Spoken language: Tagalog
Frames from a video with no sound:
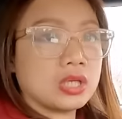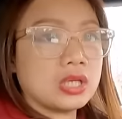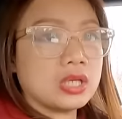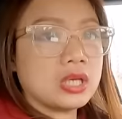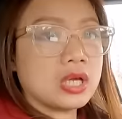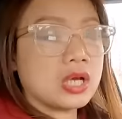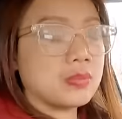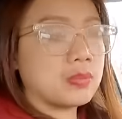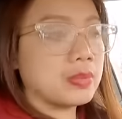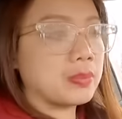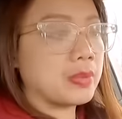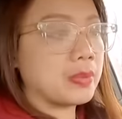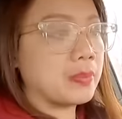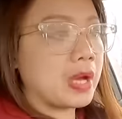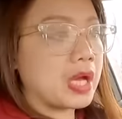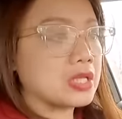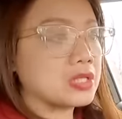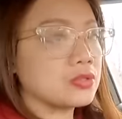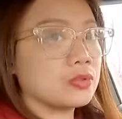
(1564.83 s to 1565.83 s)
ko, hindi na kami
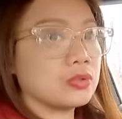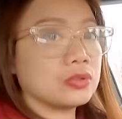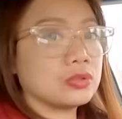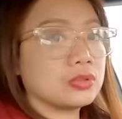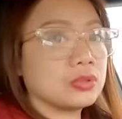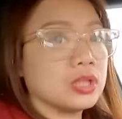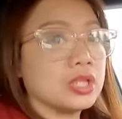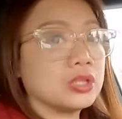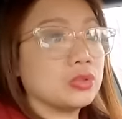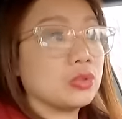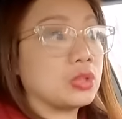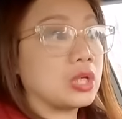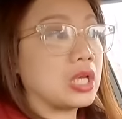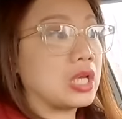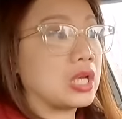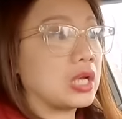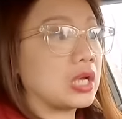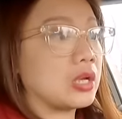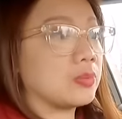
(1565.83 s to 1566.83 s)
papasok. Dito
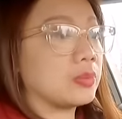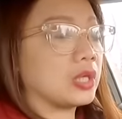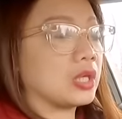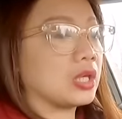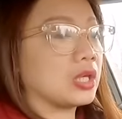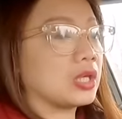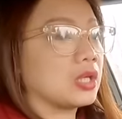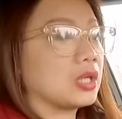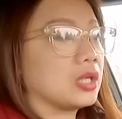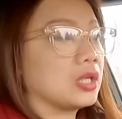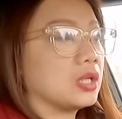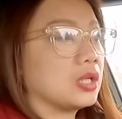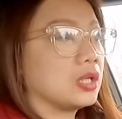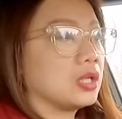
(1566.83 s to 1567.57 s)
na lang kami.